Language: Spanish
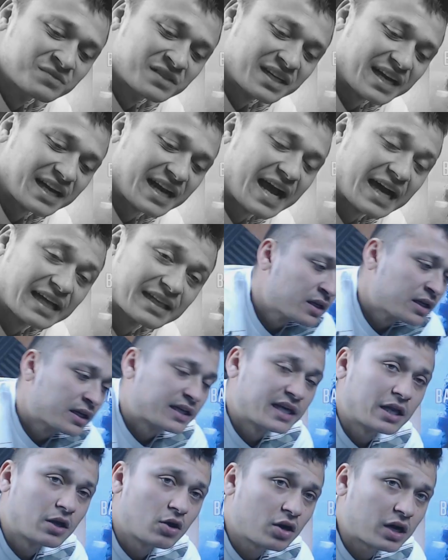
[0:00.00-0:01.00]
Relájate.
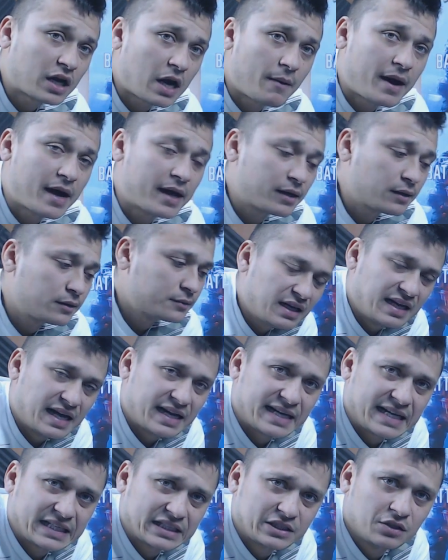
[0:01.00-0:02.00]
Quiero grabar la
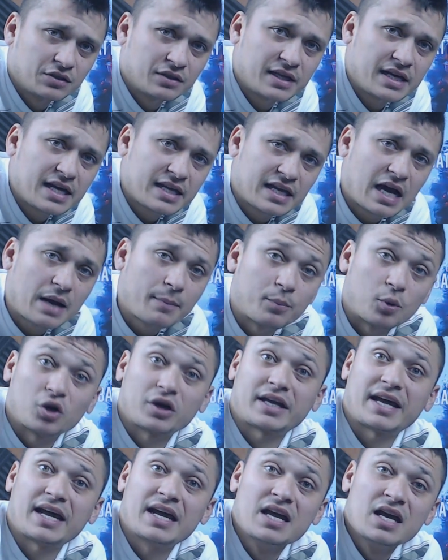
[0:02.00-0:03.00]
reacción de ella
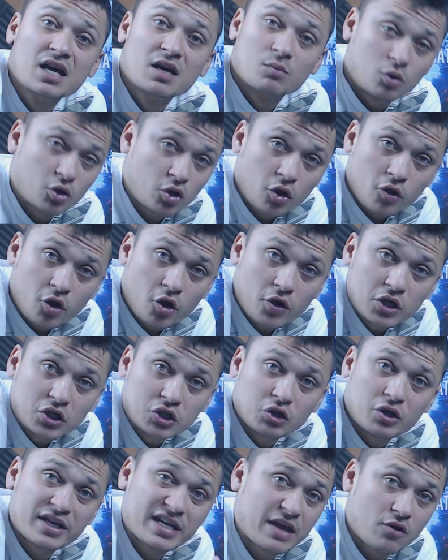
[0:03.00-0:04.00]
porque, bueno, no lo he
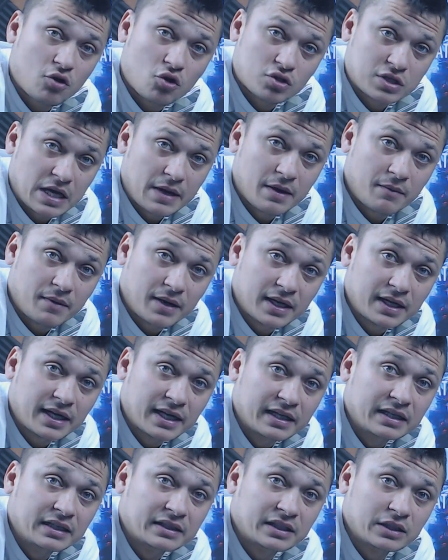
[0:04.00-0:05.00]
dicho, ella no lo sabe, ¿vale?
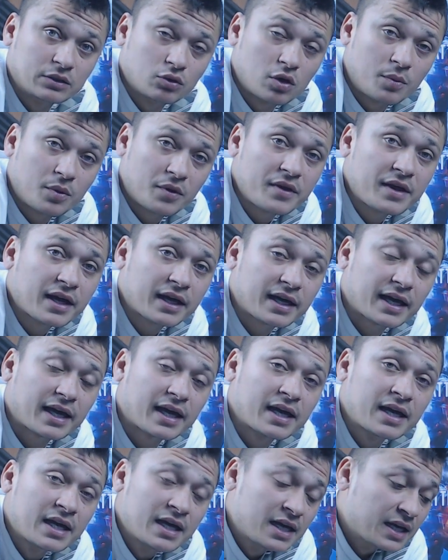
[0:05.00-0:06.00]
En el título pone
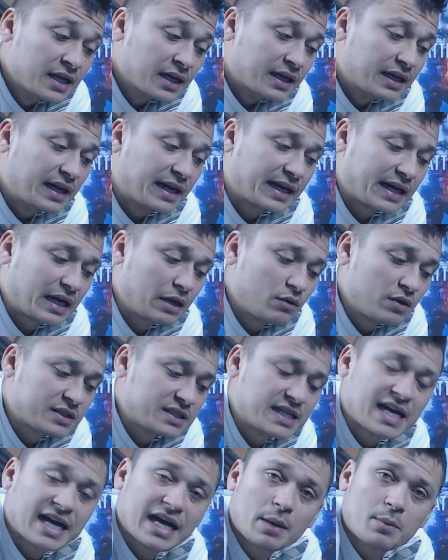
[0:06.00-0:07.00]
que le regalo una
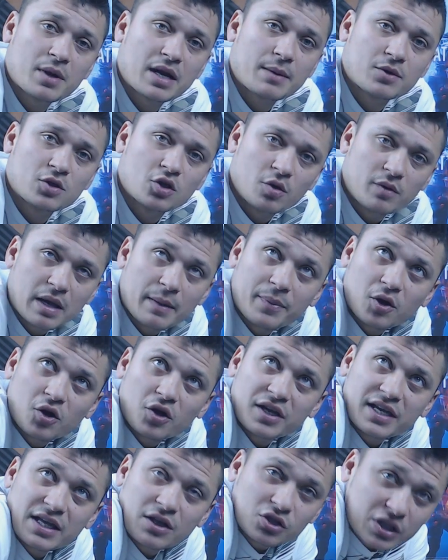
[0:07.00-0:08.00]
silla que mira a mi novia, pero
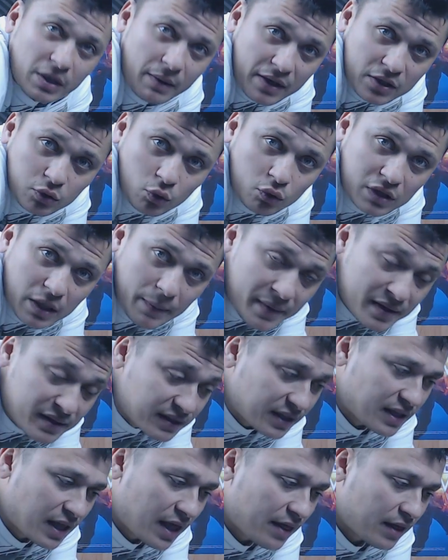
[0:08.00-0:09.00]
ella no sabe
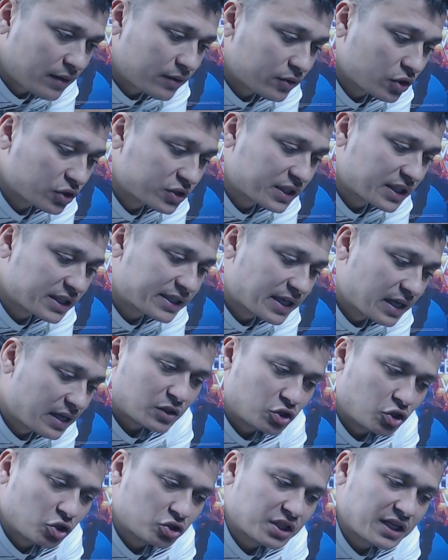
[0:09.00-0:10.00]
absolutamente nada. Entonces,
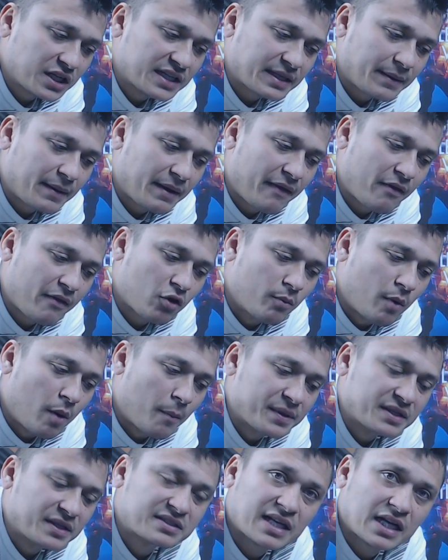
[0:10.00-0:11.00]
yo sí le estaba dando como
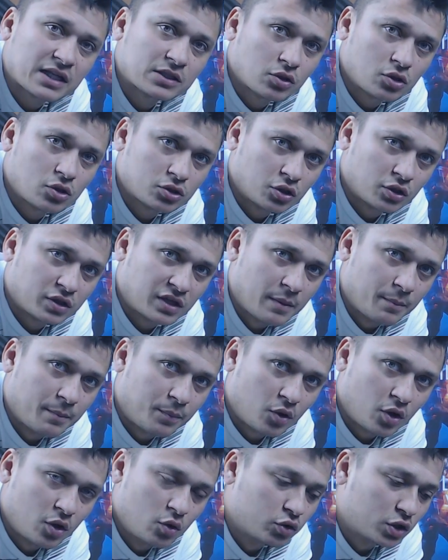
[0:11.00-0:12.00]
pistas todo este
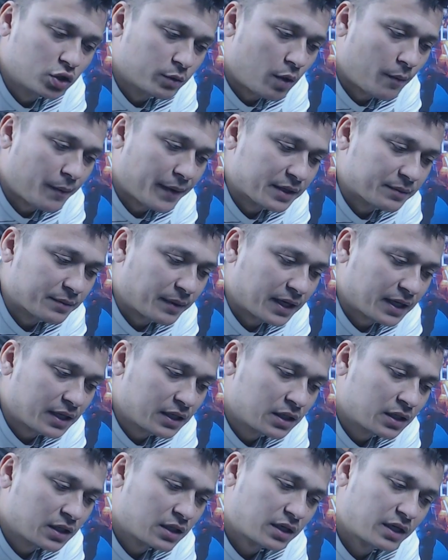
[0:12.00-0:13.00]
tiempo, el último mes, ¿vale?